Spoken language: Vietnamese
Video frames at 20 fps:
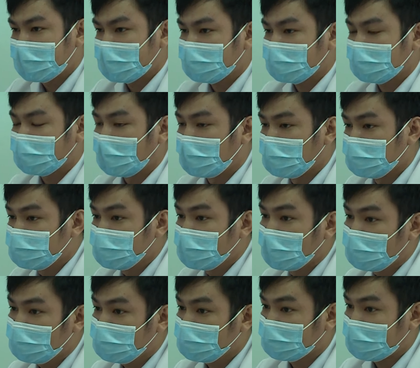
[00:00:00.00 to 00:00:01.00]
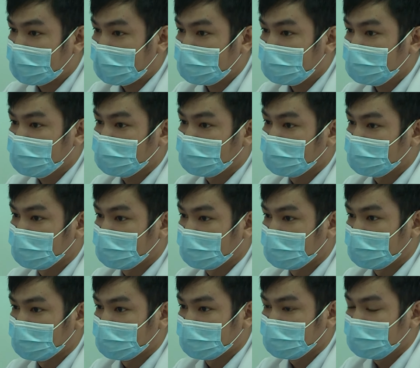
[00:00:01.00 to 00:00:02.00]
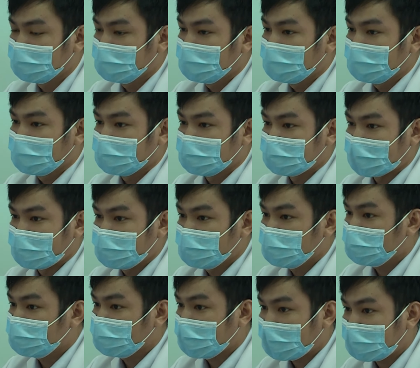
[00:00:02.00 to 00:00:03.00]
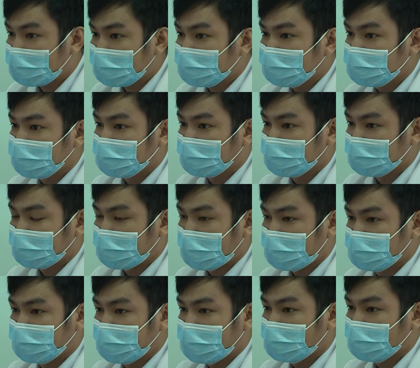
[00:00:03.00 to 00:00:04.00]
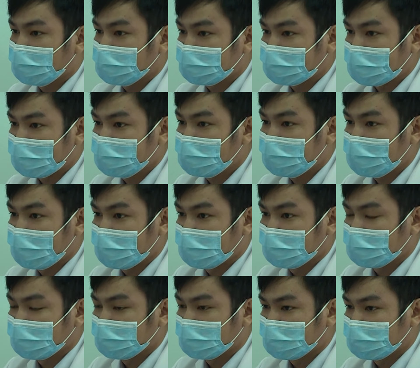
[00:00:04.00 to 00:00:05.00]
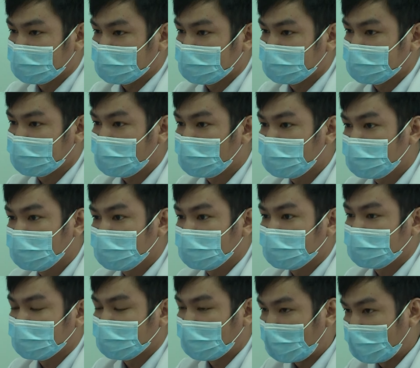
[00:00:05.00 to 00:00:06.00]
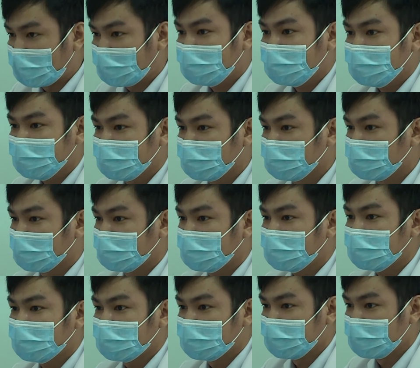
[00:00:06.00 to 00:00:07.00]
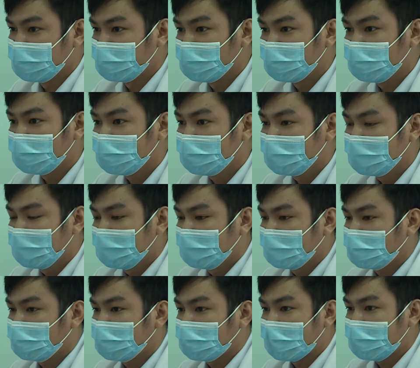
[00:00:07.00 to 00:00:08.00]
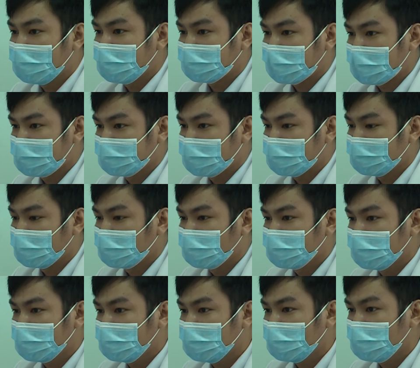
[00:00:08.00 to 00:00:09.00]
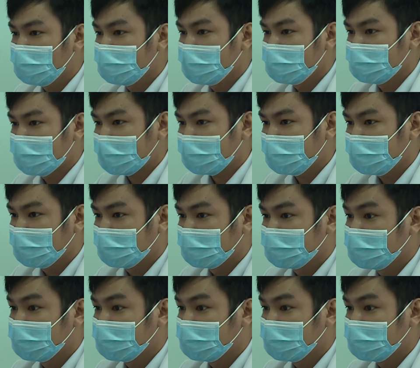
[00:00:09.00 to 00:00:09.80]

giác cộm sốn rát, rồi chảy nước mắt, rồi kèm theo là chảy ghèn trong loãng nhưng mà rất là nhiều. Có thể là kèm theo triệu chứng của mi mắt như là